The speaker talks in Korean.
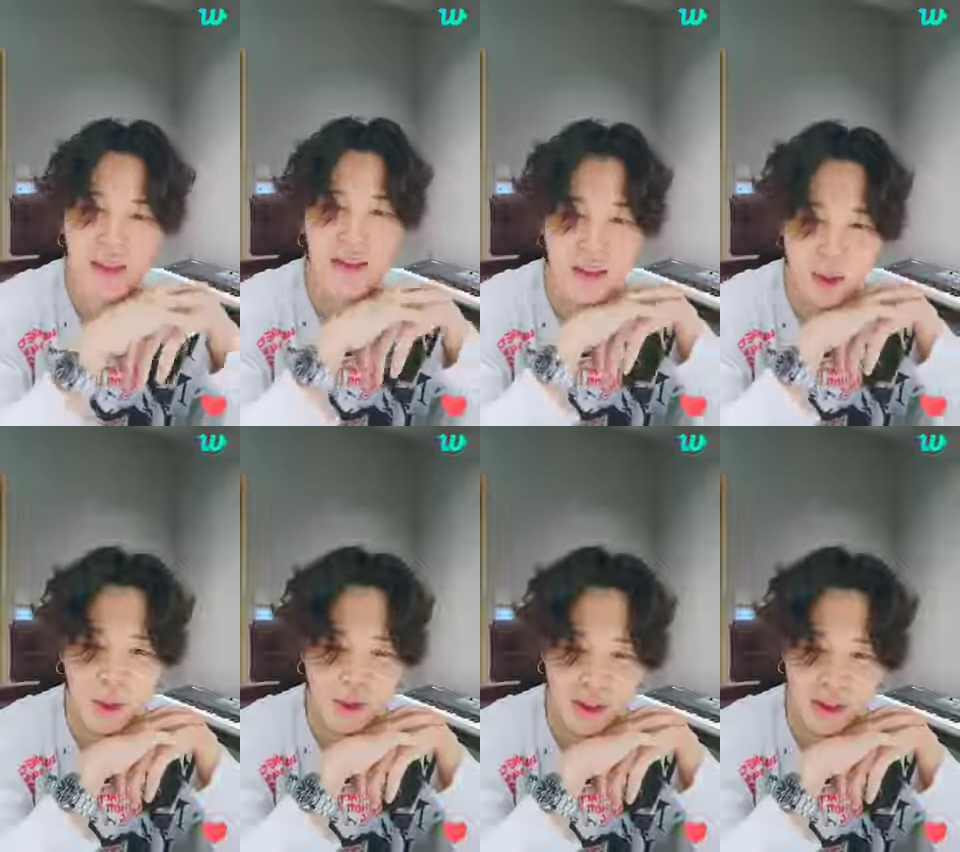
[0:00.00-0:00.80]

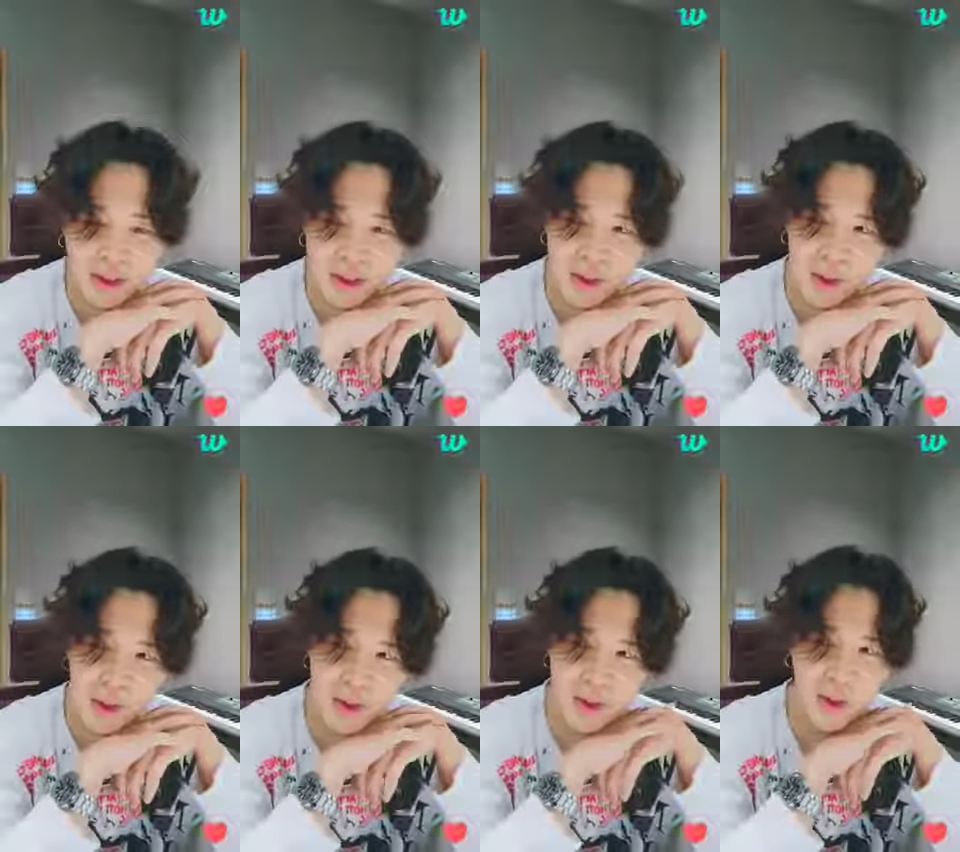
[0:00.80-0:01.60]
더군다나 그
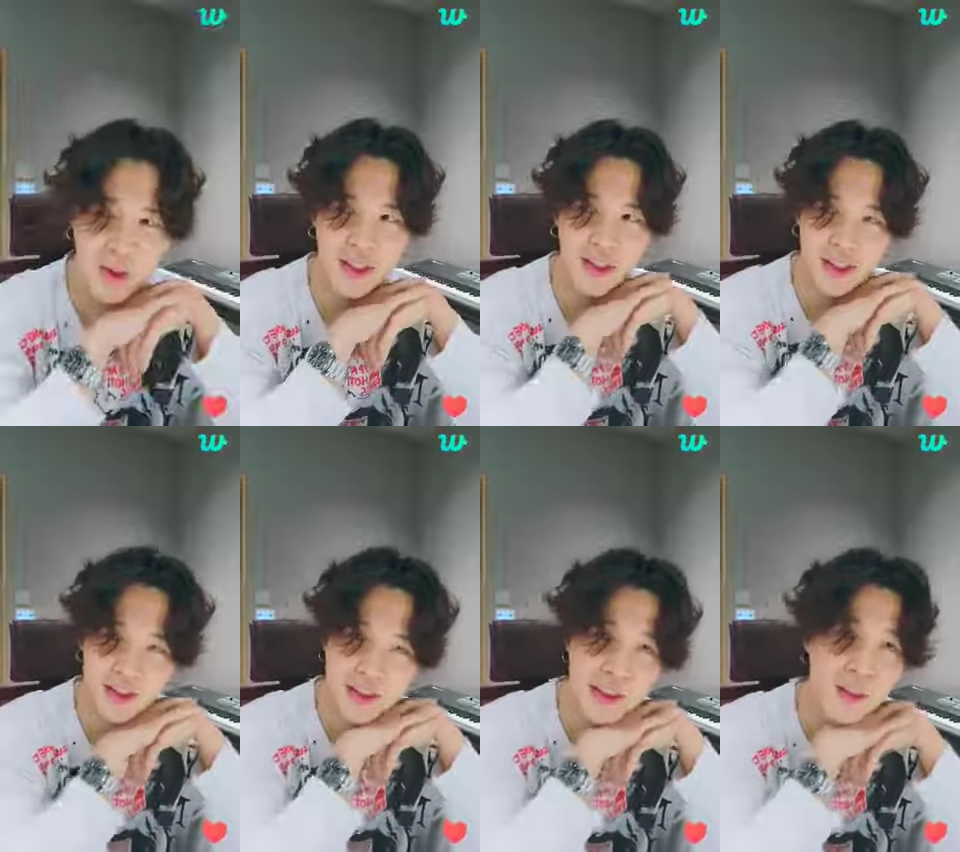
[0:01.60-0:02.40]
저희가
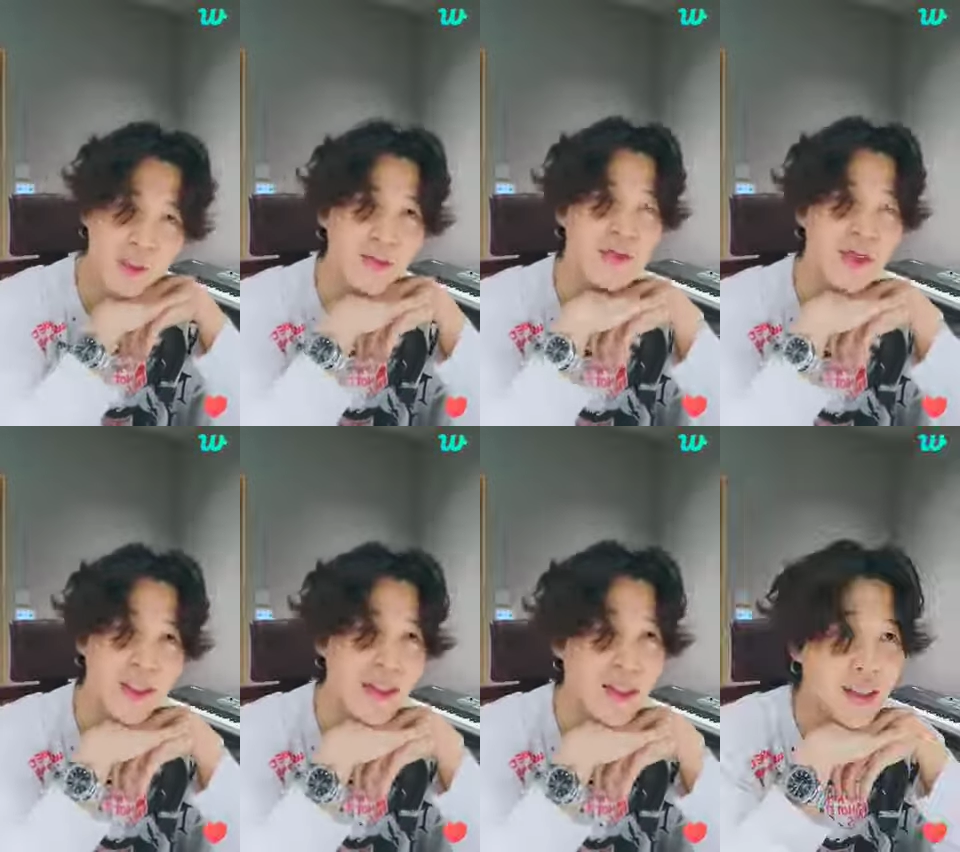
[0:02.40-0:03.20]
이제 무대할
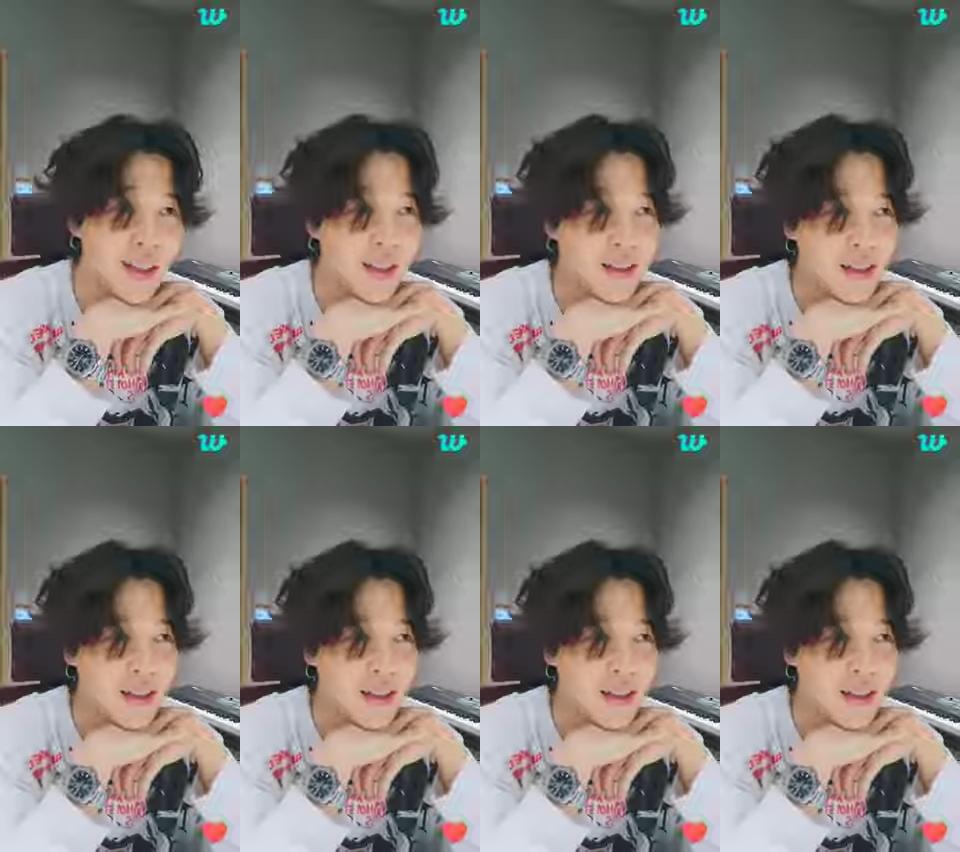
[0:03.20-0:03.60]
때